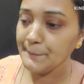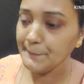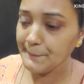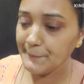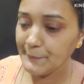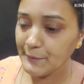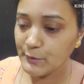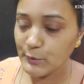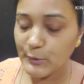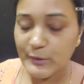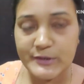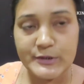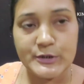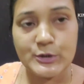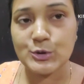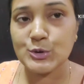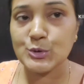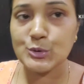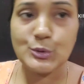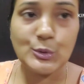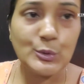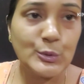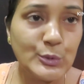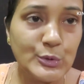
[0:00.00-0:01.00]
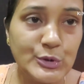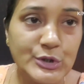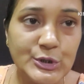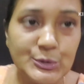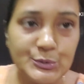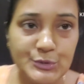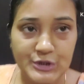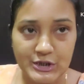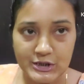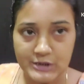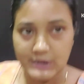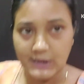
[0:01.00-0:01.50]
এটার জন্য কোনো
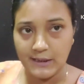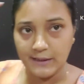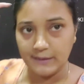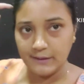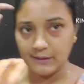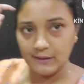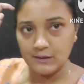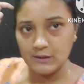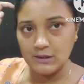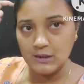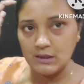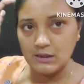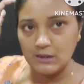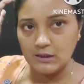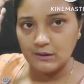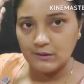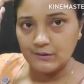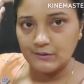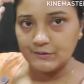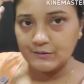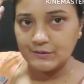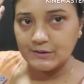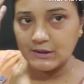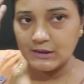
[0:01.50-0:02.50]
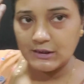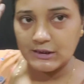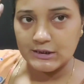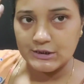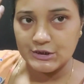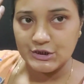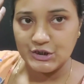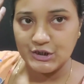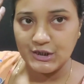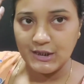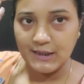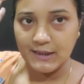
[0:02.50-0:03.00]
টিউশন নেয় না তা
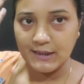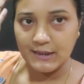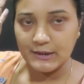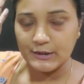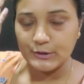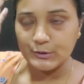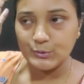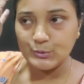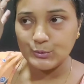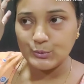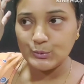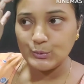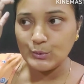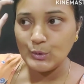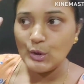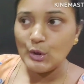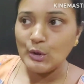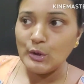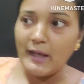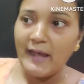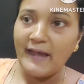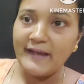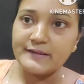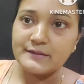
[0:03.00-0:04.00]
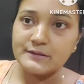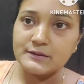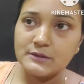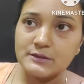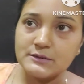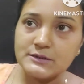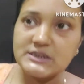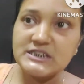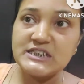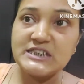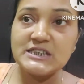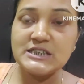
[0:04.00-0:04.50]
সেহেতু একটা
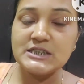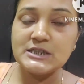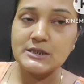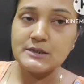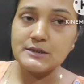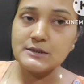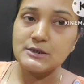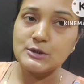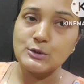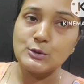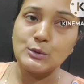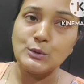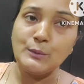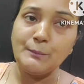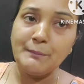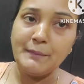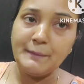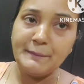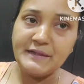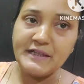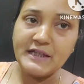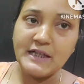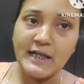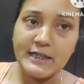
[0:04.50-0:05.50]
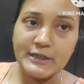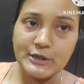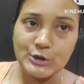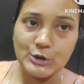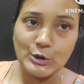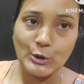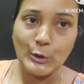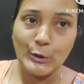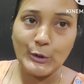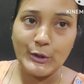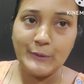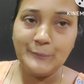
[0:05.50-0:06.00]
টিচার যেরকমভাবে গাইড
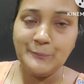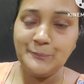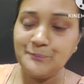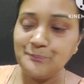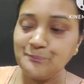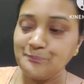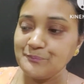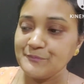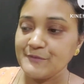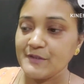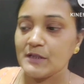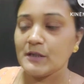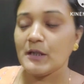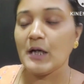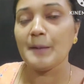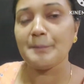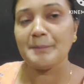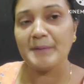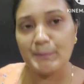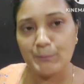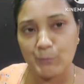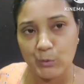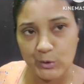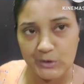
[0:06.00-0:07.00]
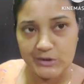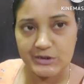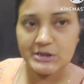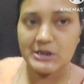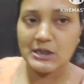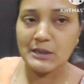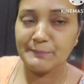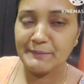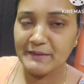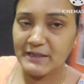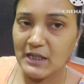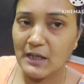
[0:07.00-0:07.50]
করে আমরা বলেছিলাম
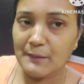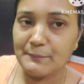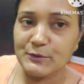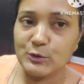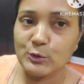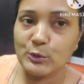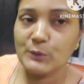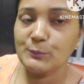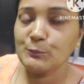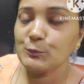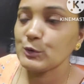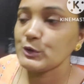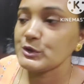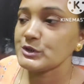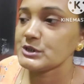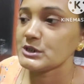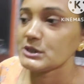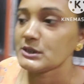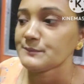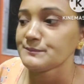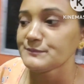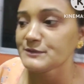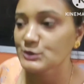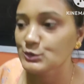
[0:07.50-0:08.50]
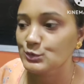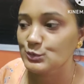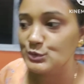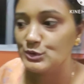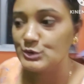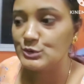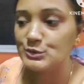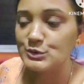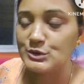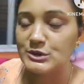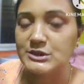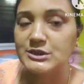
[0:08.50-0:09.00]
মানে আমি কি বলেছিলাম যে তুই
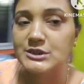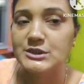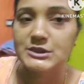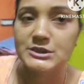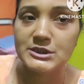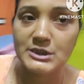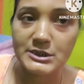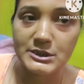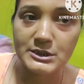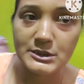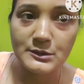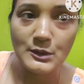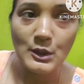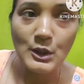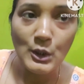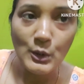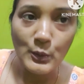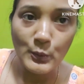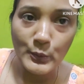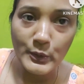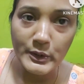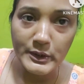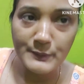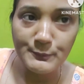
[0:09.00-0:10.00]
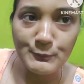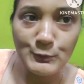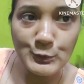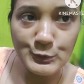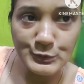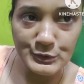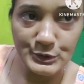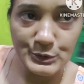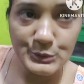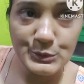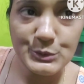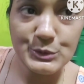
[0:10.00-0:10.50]
যদি টিচারের ওখানে ভর্তি
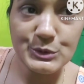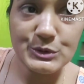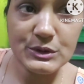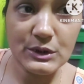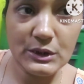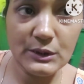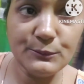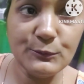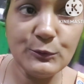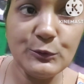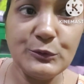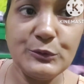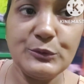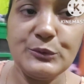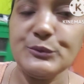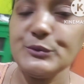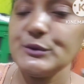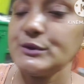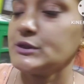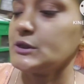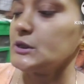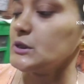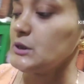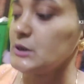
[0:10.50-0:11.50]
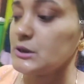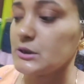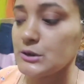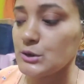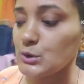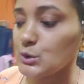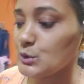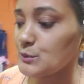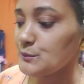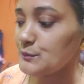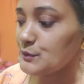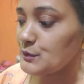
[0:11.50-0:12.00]
হোস তাহলে ভর্তি হয়ে তো ও
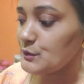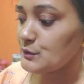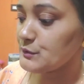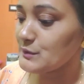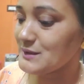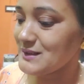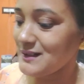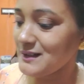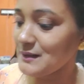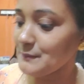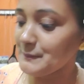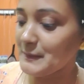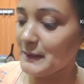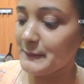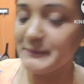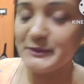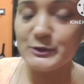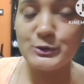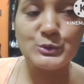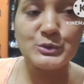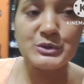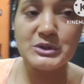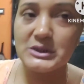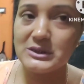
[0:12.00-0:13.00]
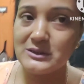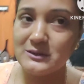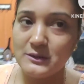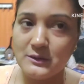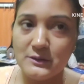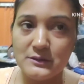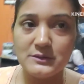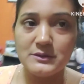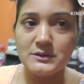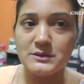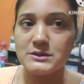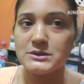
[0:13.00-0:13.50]
বলতো না বাবা তো দেখিয়ে
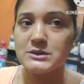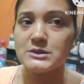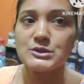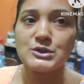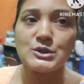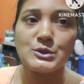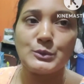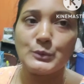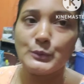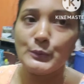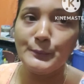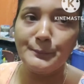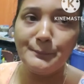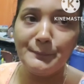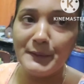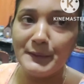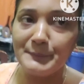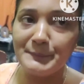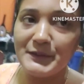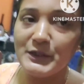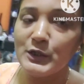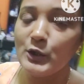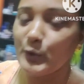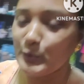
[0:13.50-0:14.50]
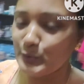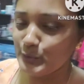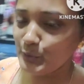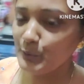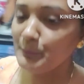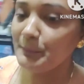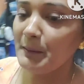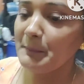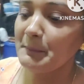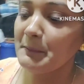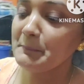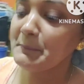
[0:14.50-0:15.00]
দিচ্ছে সেরকমভাবে তো
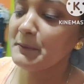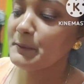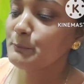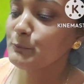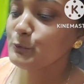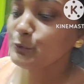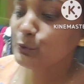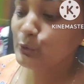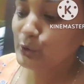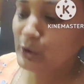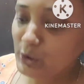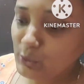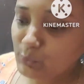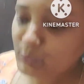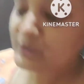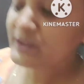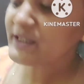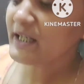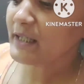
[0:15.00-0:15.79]
বাবা মার মতো কেউই দেখাতে